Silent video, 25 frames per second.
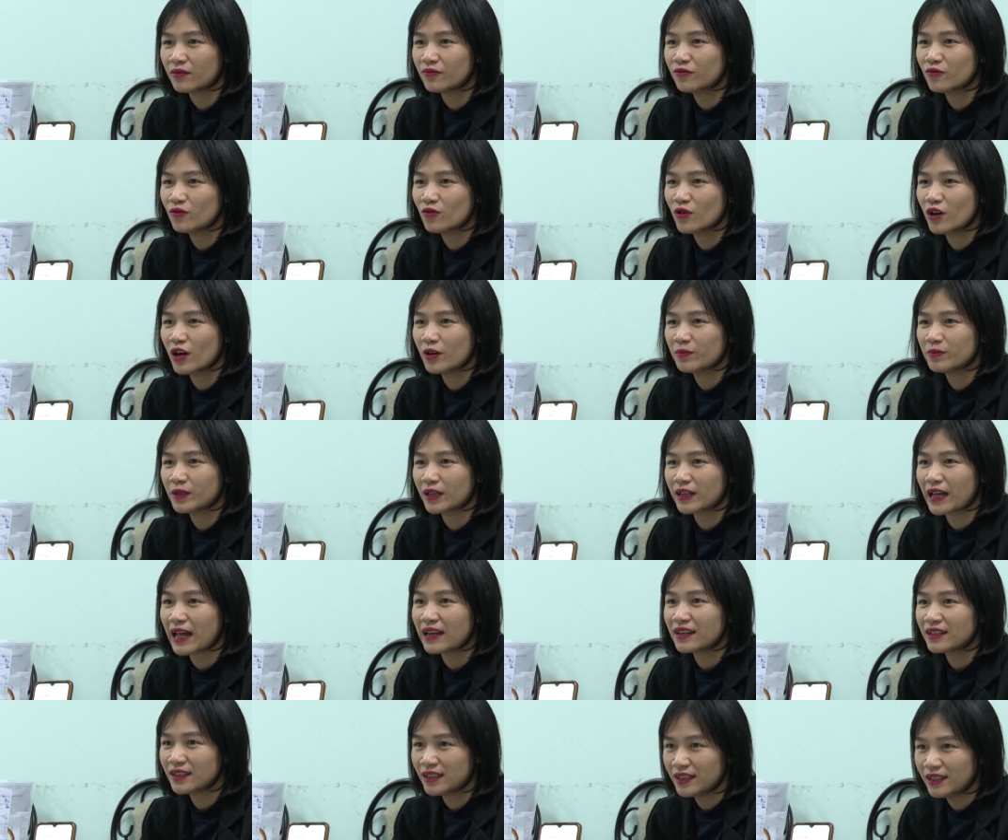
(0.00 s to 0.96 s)
lời trực tiếp
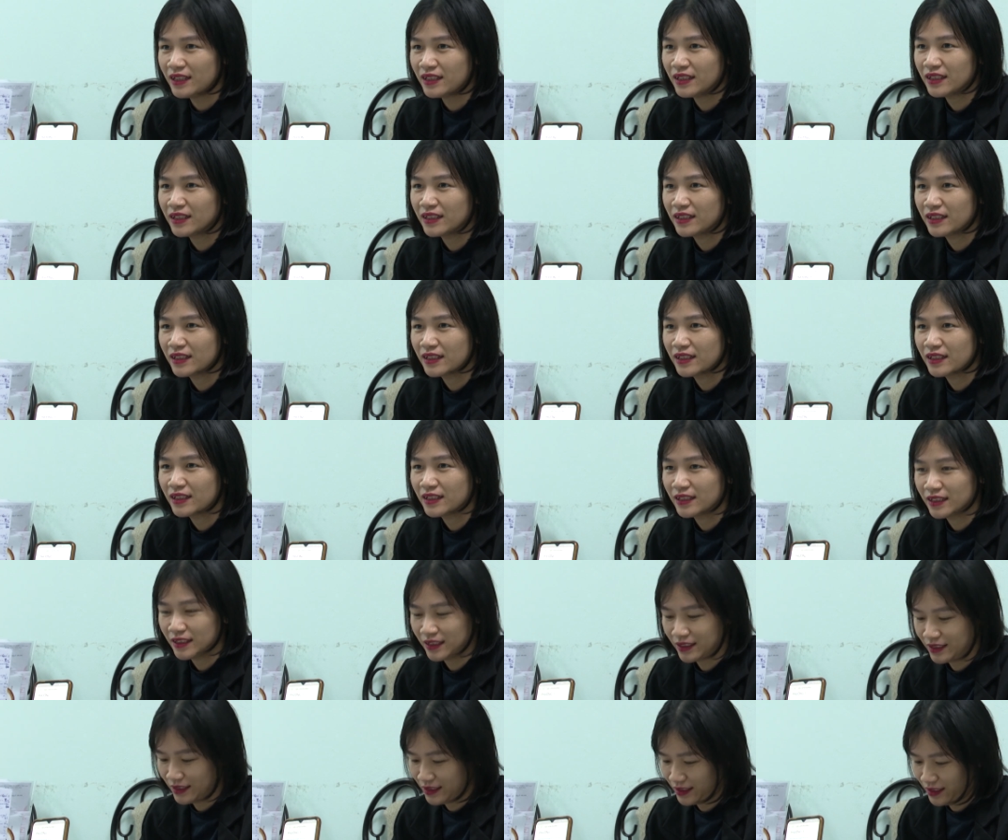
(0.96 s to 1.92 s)
cho chị em.
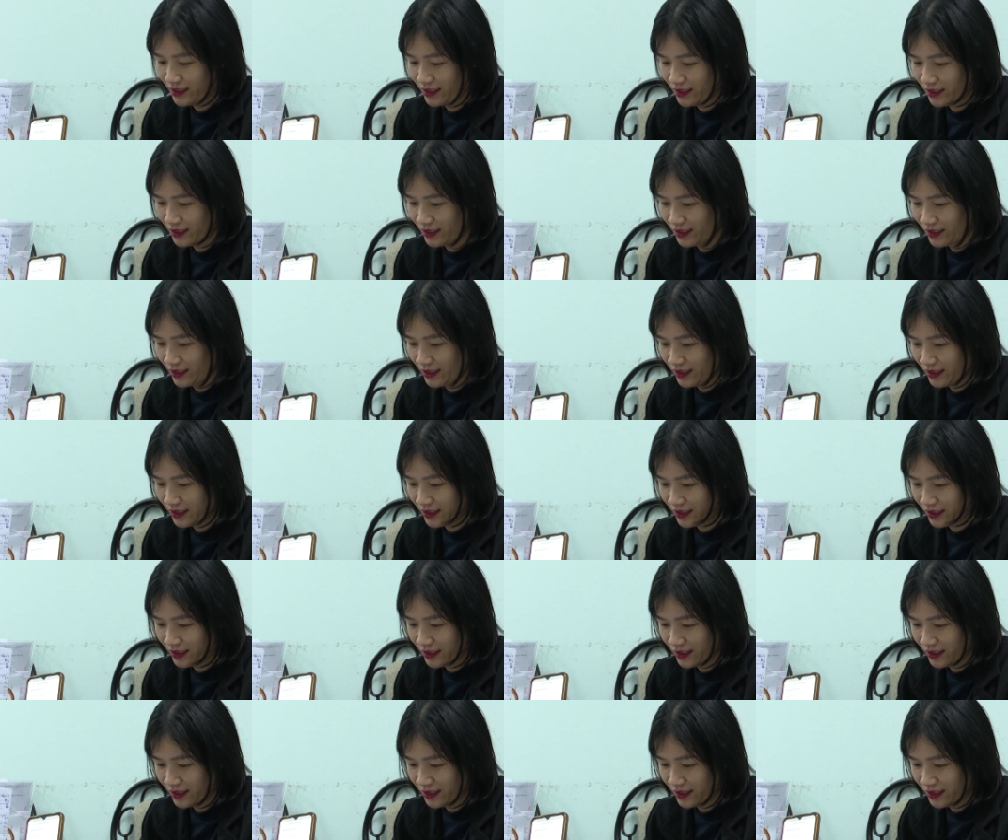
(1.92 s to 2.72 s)
Qua hộp thư